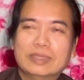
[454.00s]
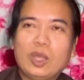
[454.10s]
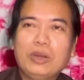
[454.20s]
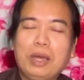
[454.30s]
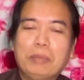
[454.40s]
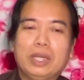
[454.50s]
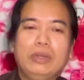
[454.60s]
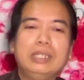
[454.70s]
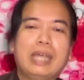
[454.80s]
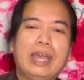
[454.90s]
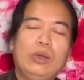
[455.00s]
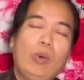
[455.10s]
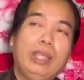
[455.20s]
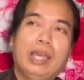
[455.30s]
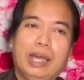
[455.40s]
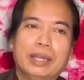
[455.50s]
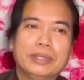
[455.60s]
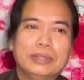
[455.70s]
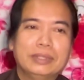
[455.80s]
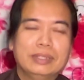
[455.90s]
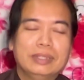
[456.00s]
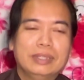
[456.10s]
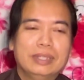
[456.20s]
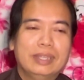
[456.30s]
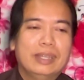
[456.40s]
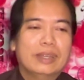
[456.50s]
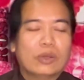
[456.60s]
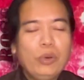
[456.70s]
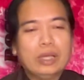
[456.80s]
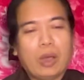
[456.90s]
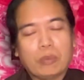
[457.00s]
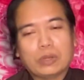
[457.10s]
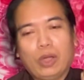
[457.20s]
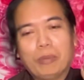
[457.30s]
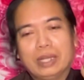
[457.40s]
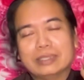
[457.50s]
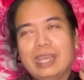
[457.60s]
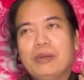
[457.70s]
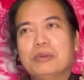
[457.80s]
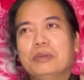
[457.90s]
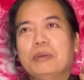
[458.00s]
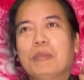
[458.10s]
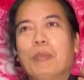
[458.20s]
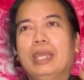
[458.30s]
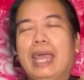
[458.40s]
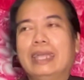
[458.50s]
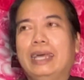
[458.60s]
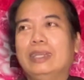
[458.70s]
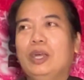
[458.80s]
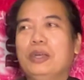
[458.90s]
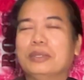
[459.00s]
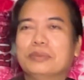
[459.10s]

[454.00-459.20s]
cho nên mình nói thức ăn nó quá dơ cuối cùng rồi mình sao mình ăn thịt nó